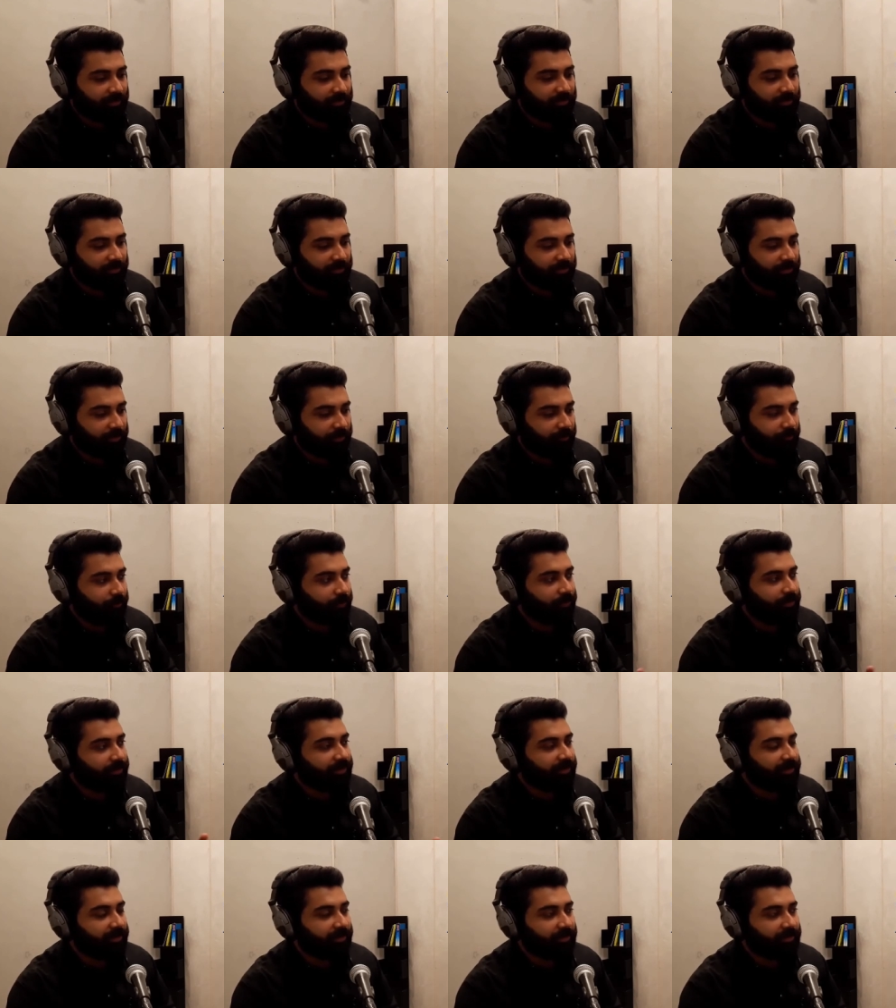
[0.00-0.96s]
कन्वर्ट
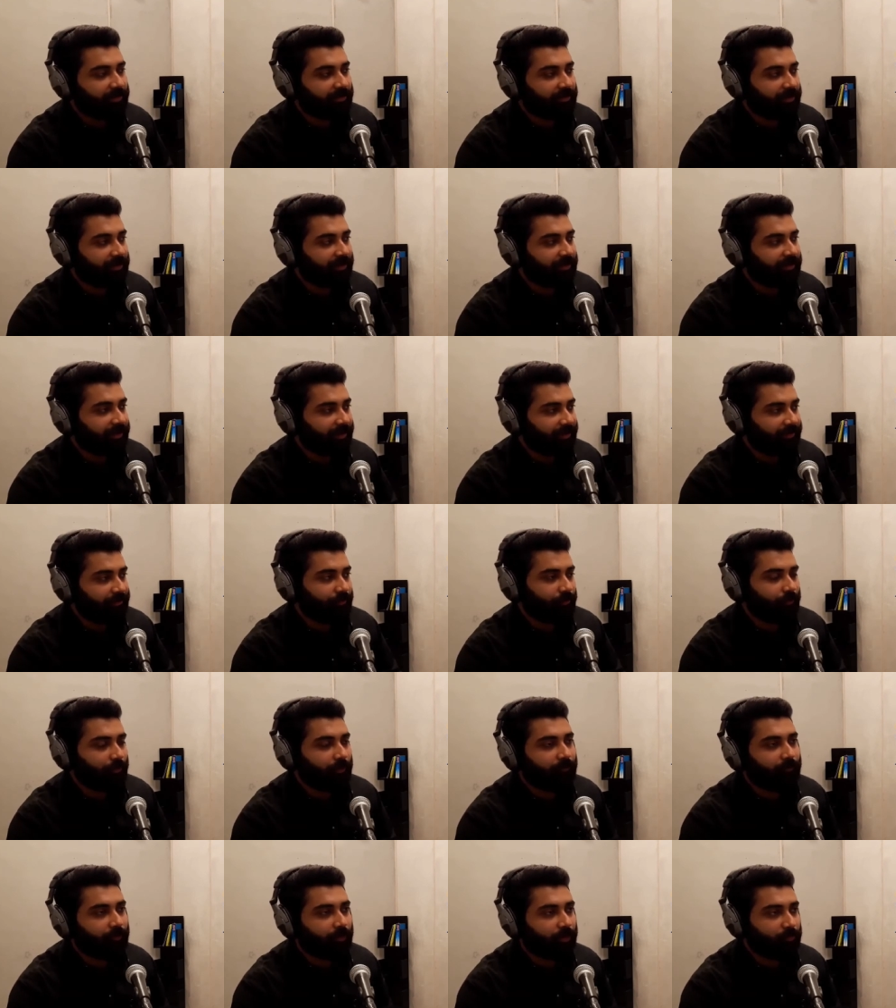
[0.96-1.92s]
कर देते हैं
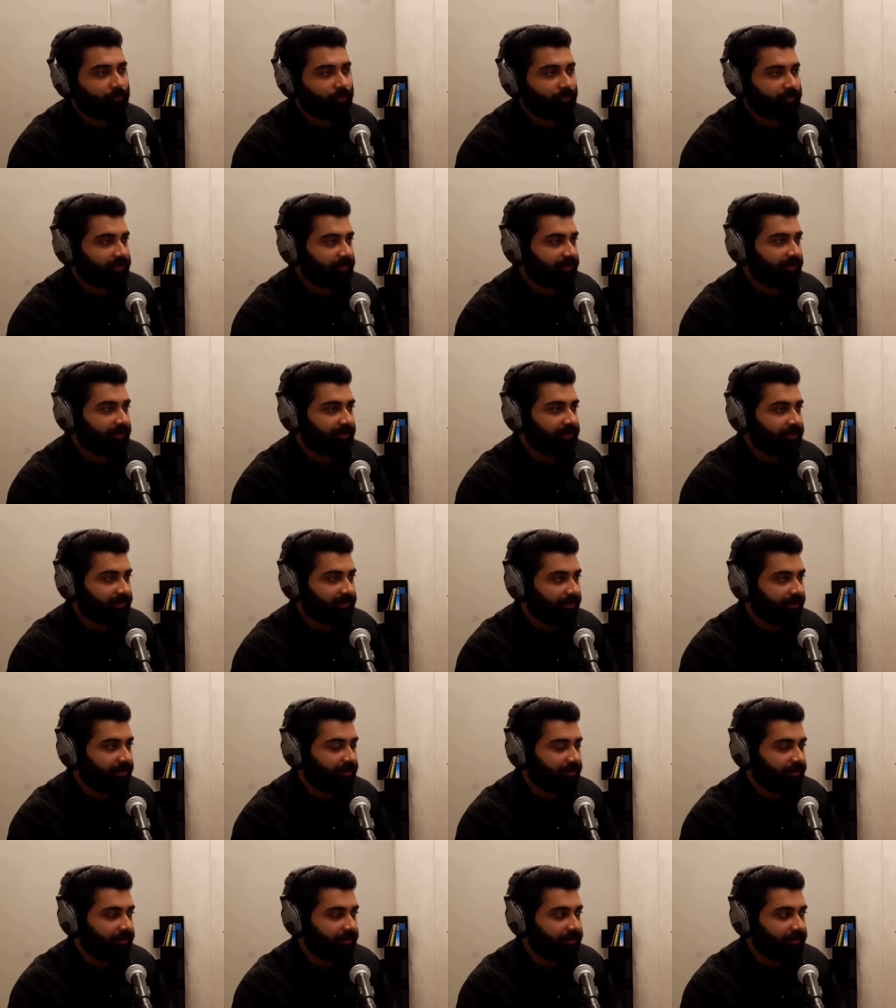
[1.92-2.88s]
टेक्सचुअल फॉर्म उसकी
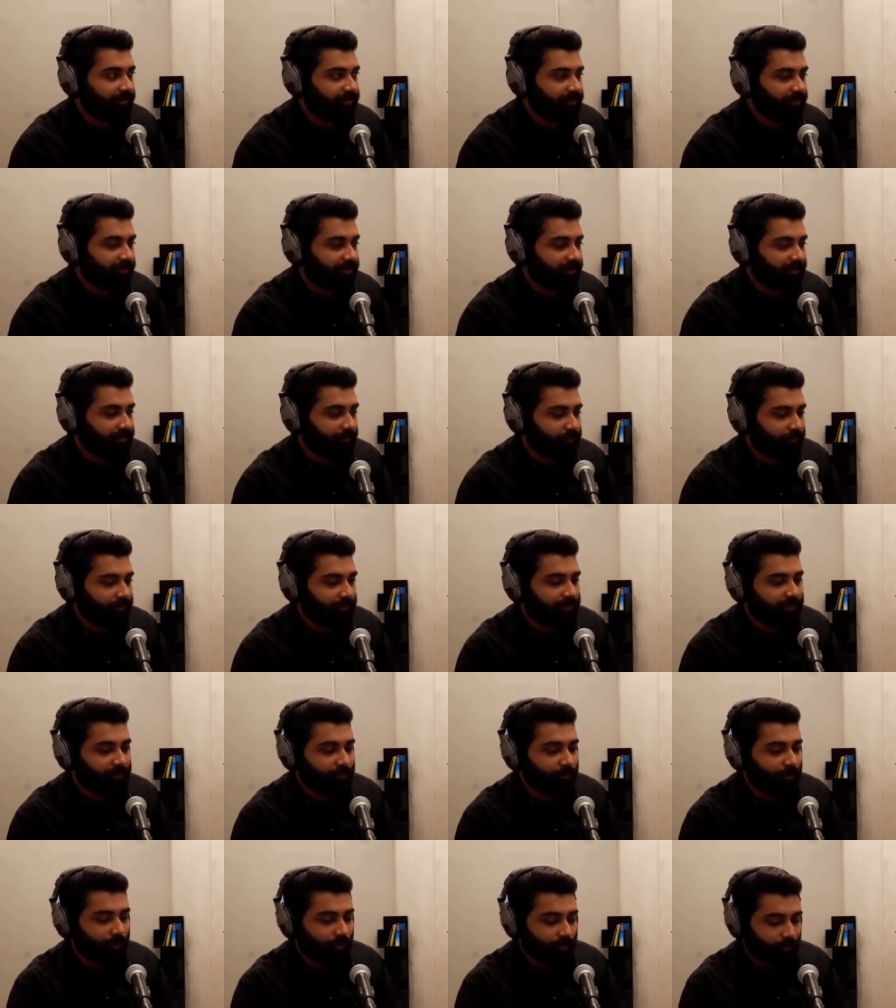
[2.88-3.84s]
क्रिएट कर देते हैं उसका
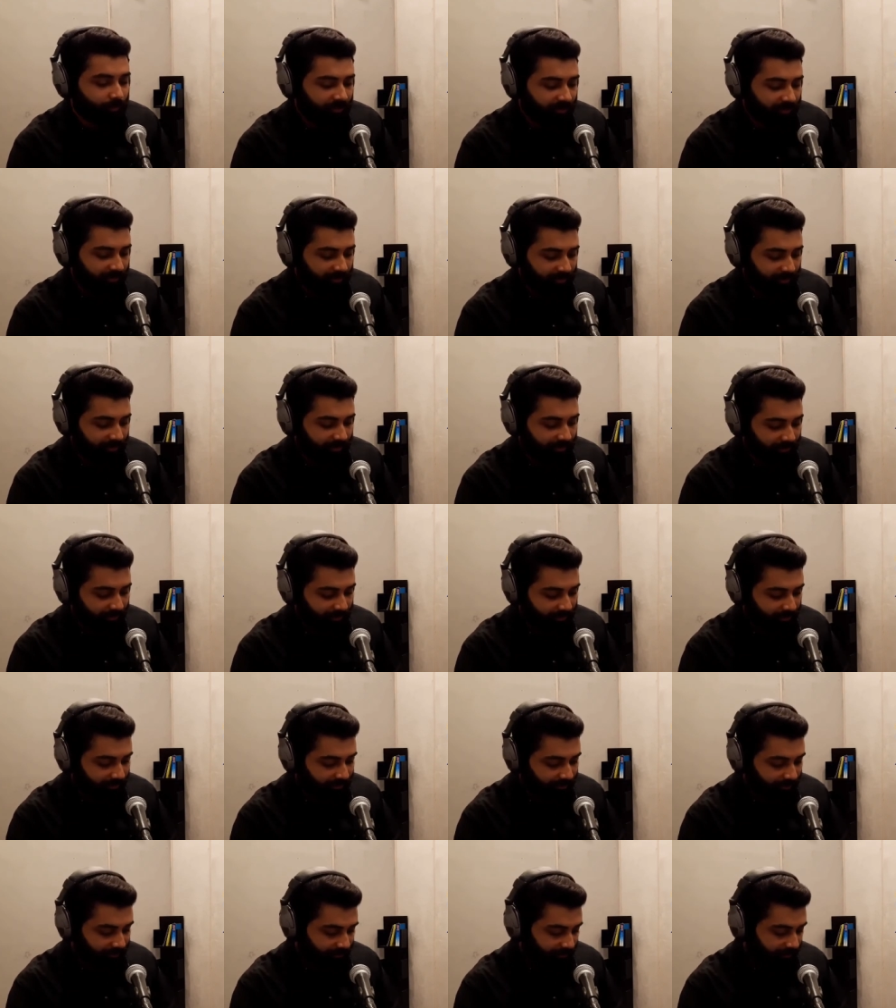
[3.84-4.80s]
एक डॉक्यूमेंट क्रिएट कर
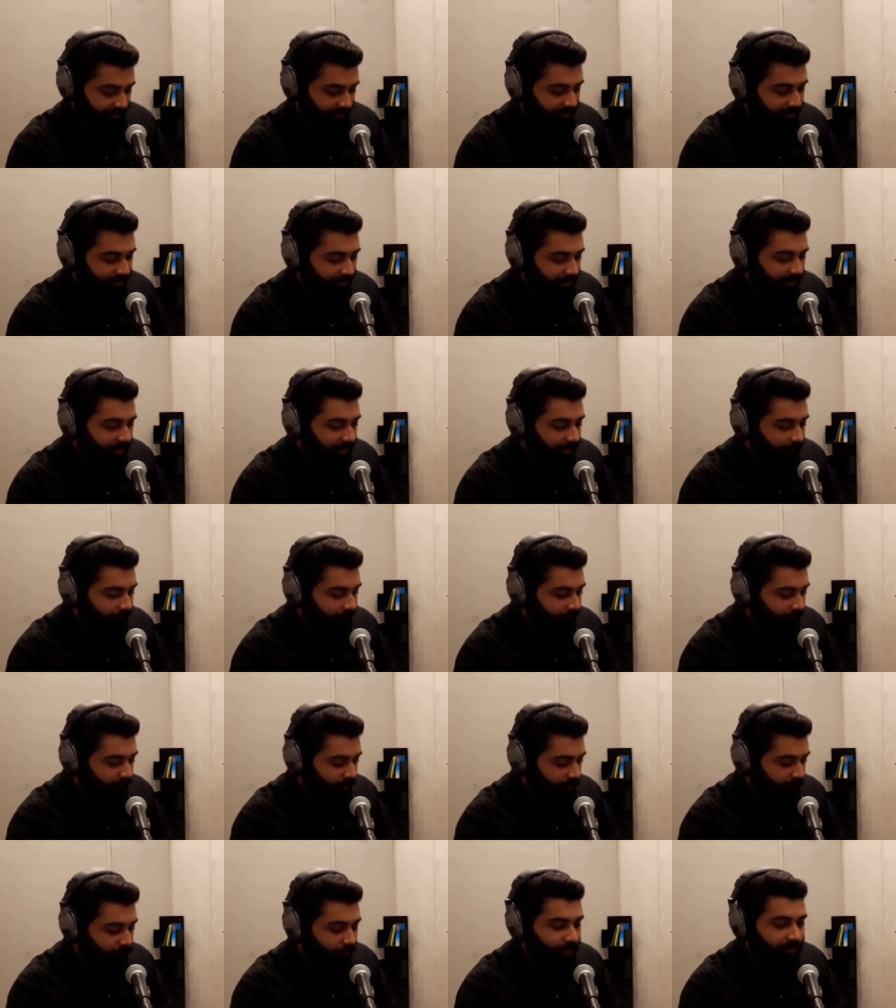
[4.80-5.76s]
देते हैं
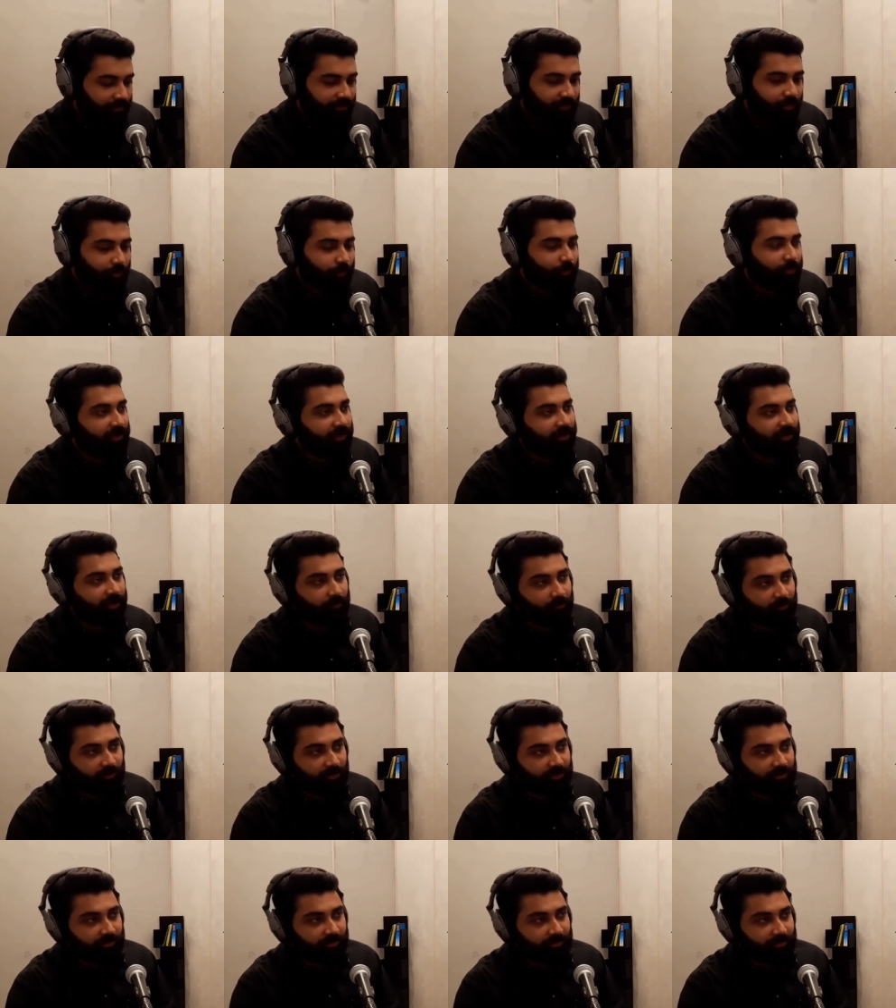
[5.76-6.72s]
तो वो इसके ऊपर काम
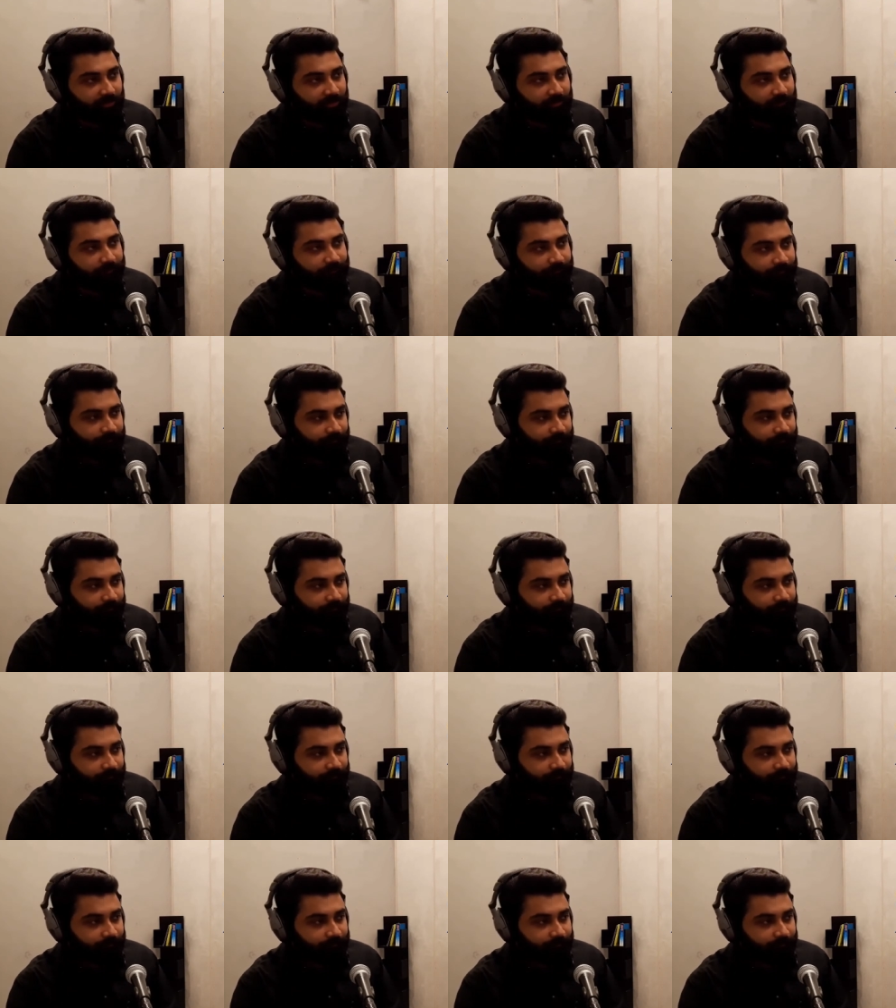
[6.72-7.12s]
करता था